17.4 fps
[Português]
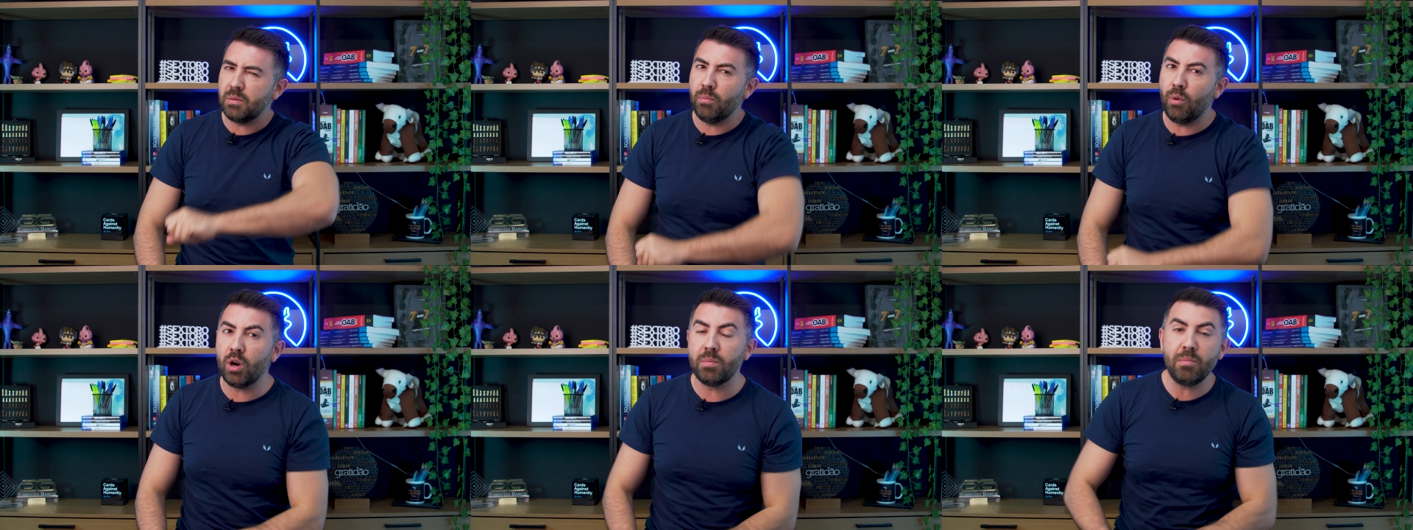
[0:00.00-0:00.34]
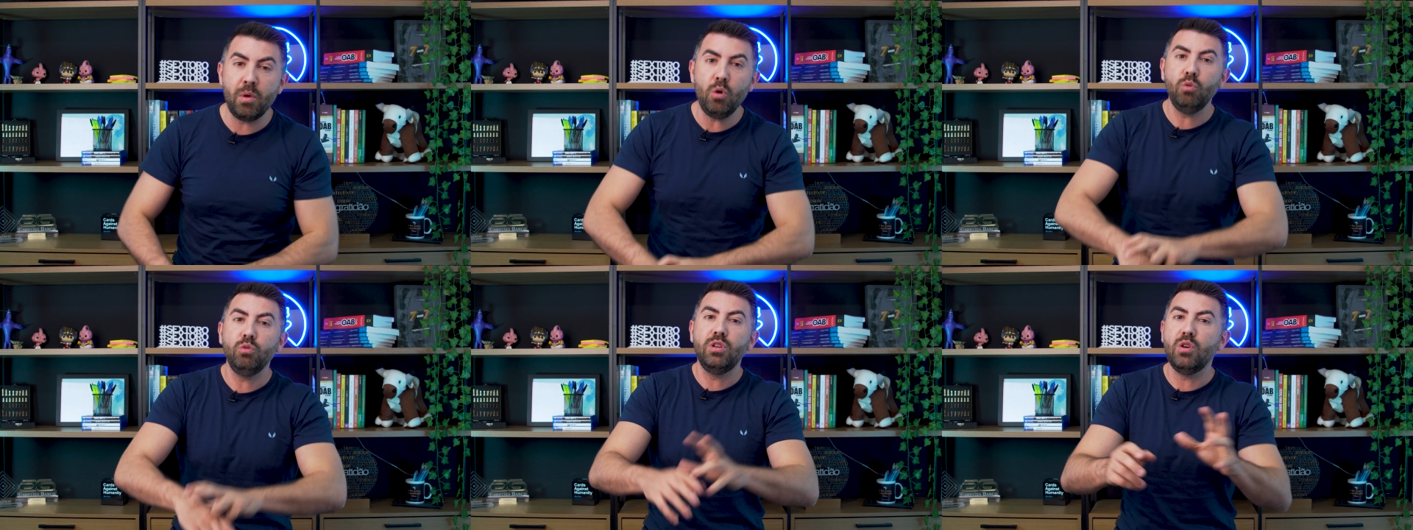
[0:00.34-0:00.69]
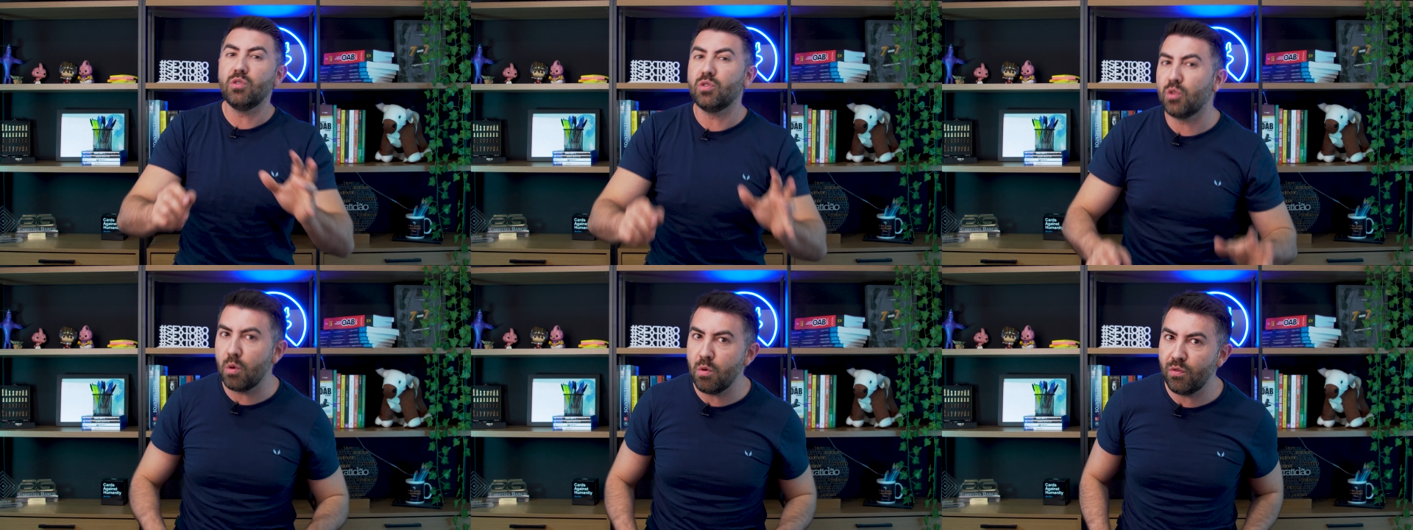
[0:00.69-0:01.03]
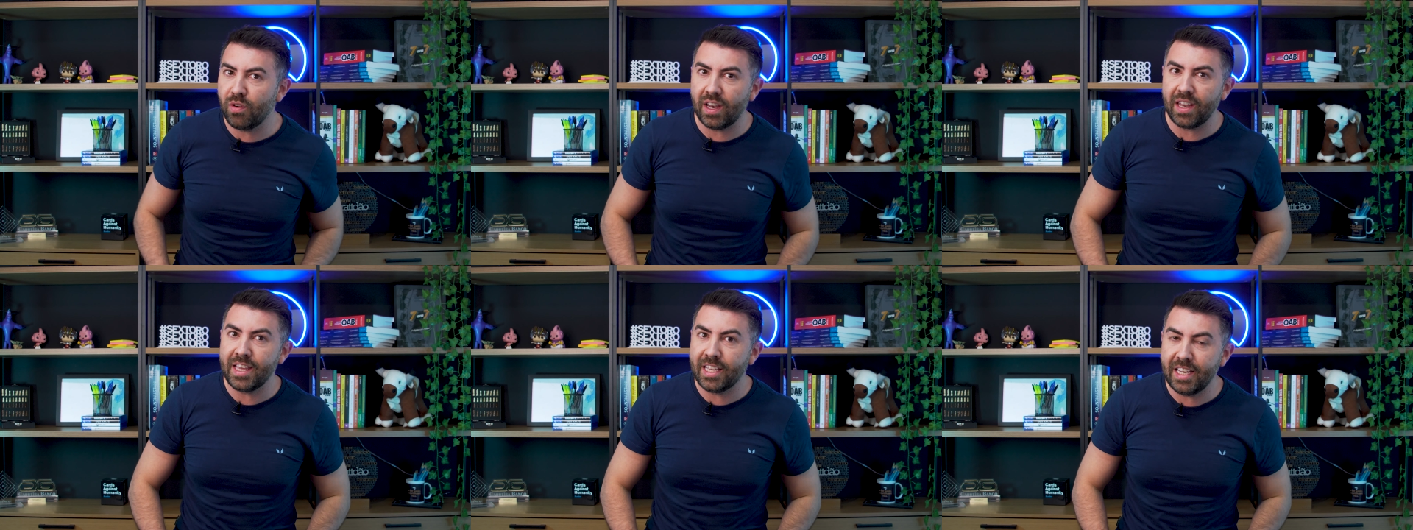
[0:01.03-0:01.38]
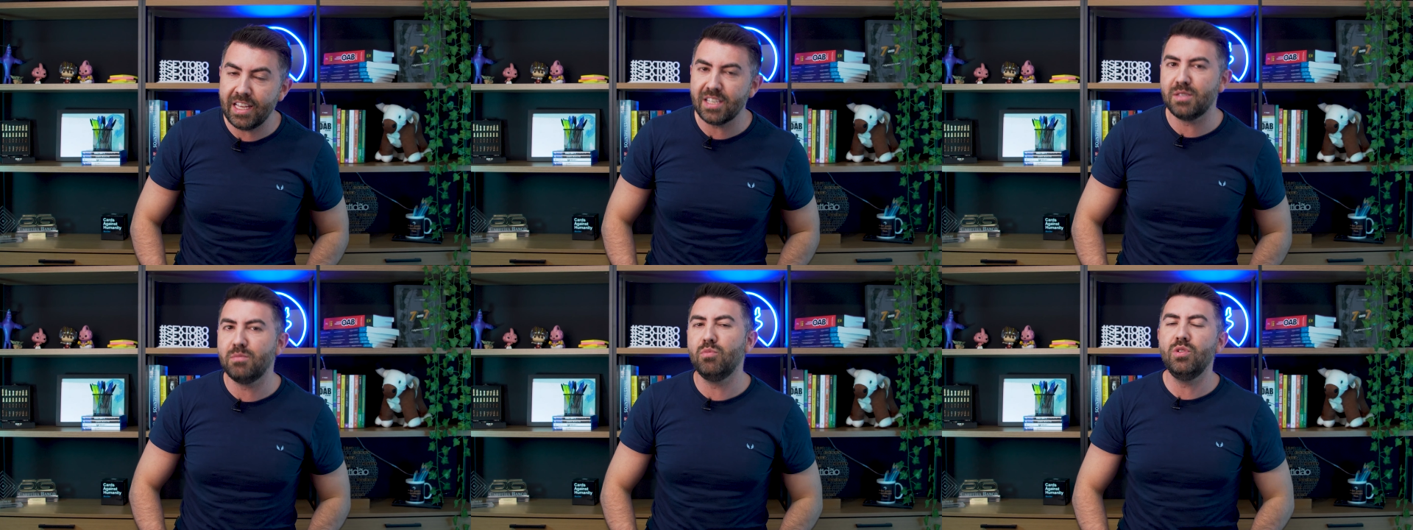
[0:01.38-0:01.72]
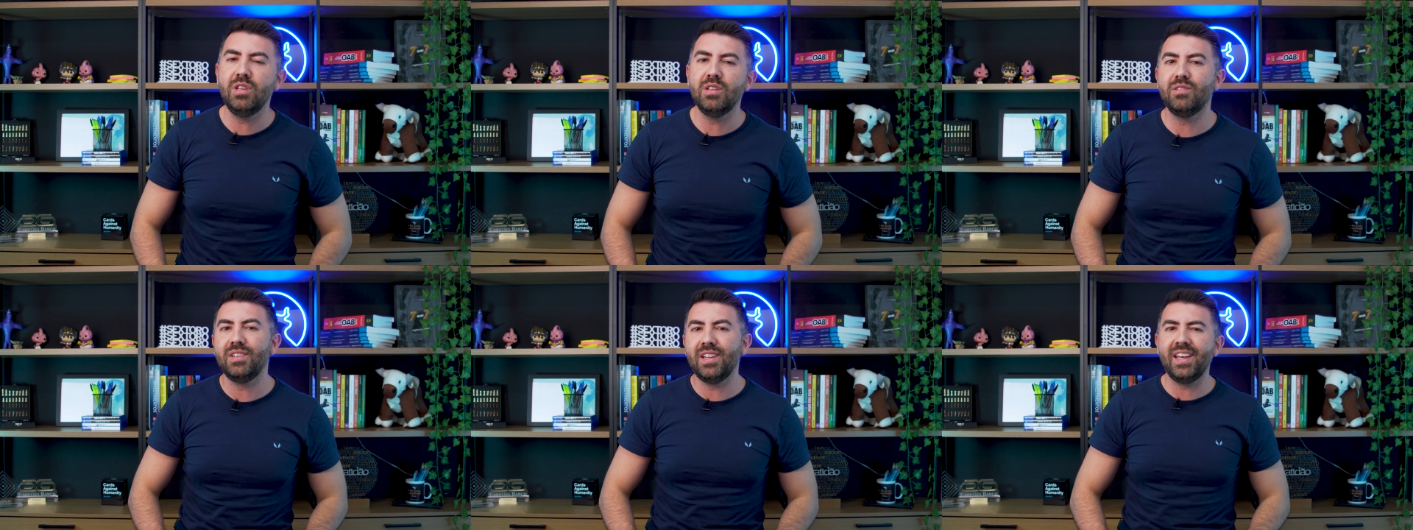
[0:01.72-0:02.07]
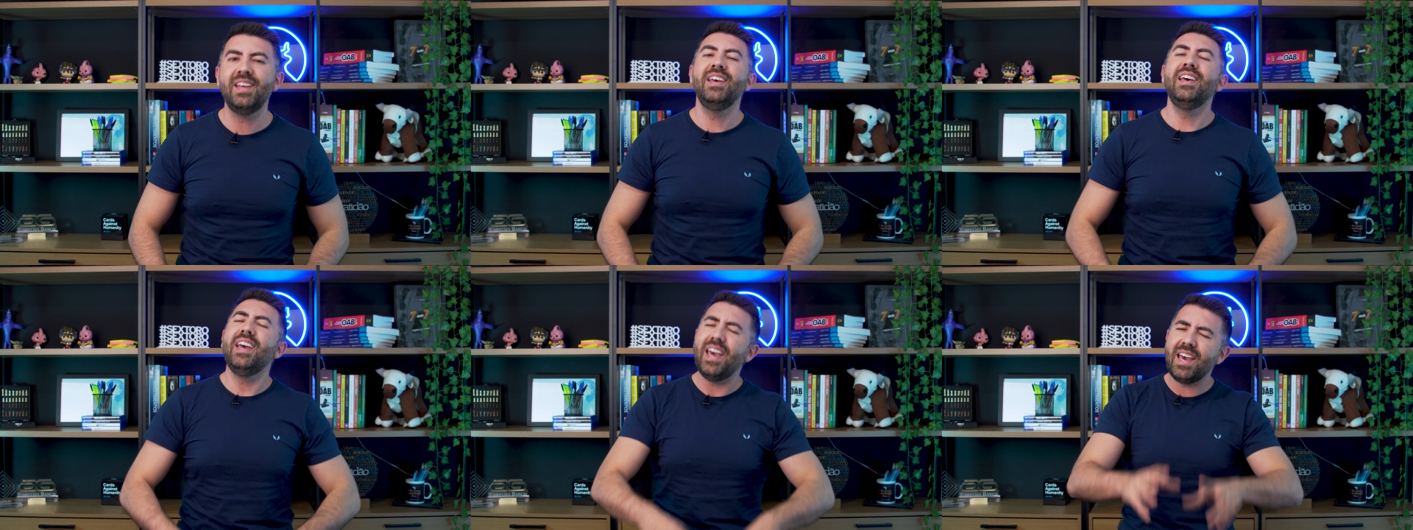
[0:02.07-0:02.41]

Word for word: Board. meu Deus, como falar inglês bonito, né?